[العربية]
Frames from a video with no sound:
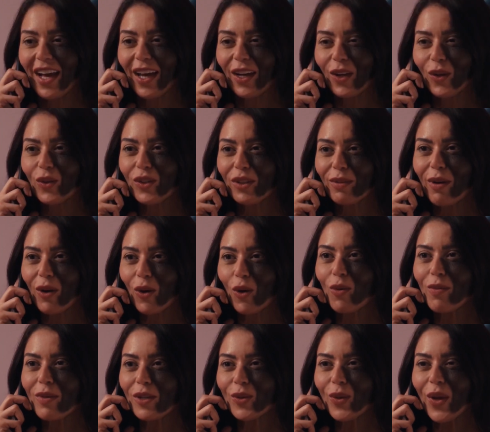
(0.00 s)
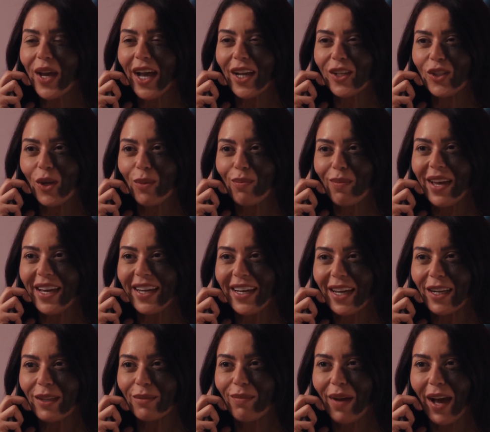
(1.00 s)
انا كنت ملخومه شويه عشان مي
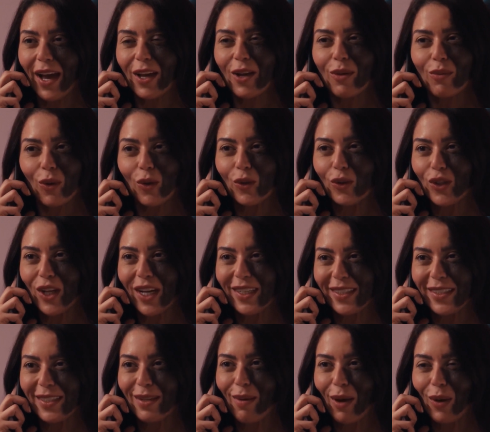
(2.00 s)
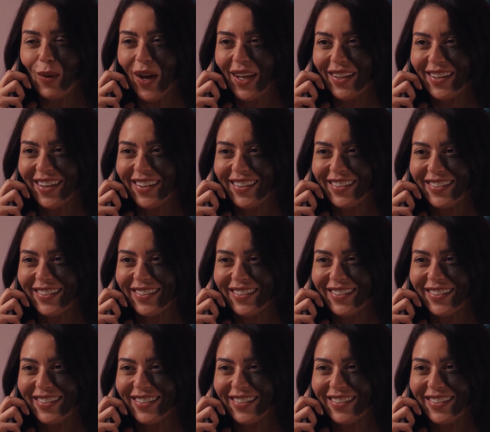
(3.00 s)
كانت معايا وما كنتش عايزه اسيبها لوحدها